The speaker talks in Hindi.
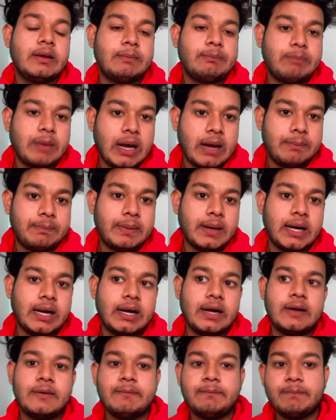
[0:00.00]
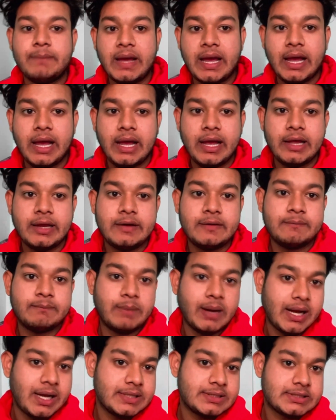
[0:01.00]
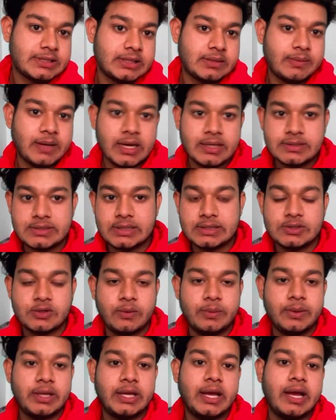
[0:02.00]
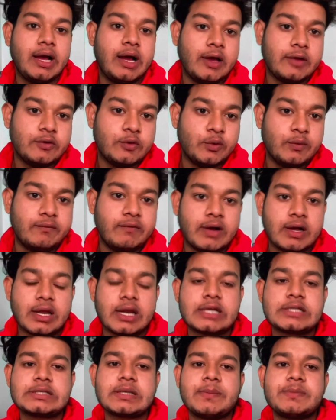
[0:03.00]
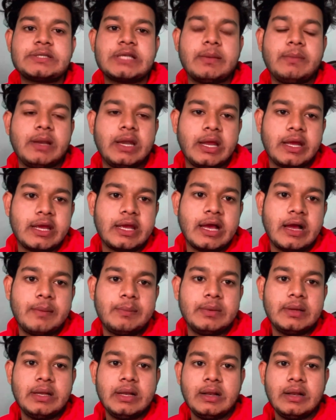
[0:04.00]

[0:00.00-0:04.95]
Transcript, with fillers: पापा बहन भांजे भांजी जो भी है अयूब वगैरह सबसे मिलेंगे आप